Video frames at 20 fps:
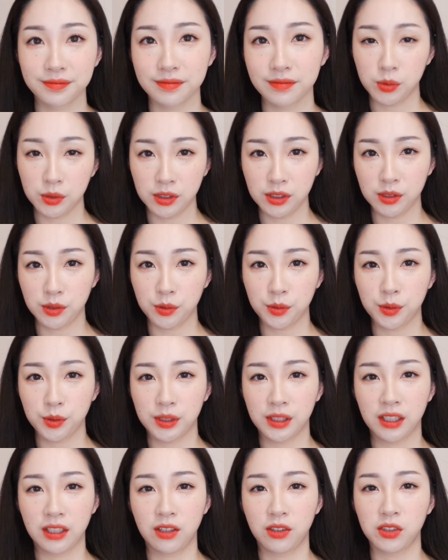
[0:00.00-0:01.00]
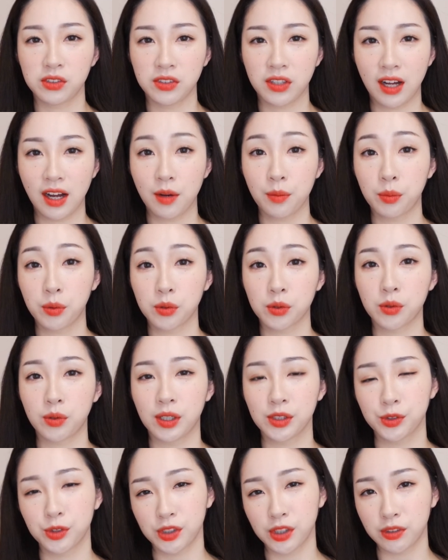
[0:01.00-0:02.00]
오늘도 제 영상 보러
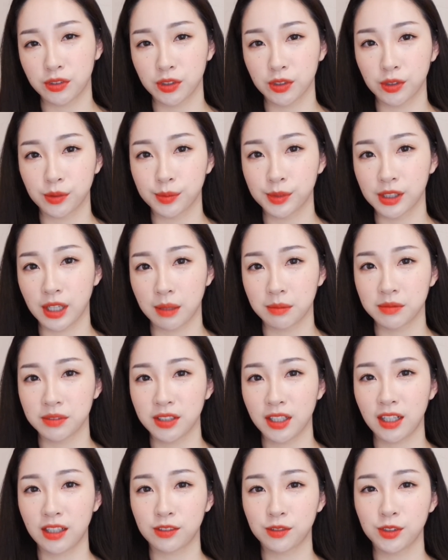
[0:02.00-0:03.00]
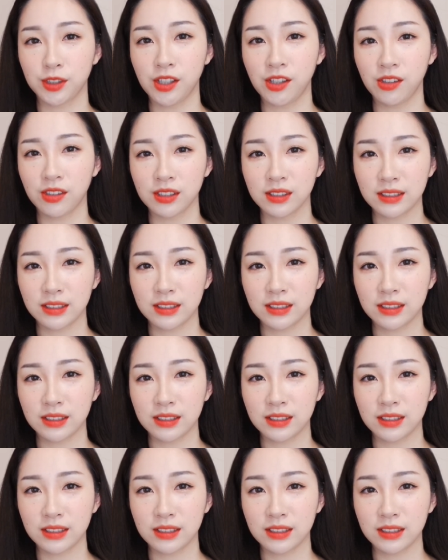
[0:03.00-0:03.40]
와주셔서 너무 감사하고요.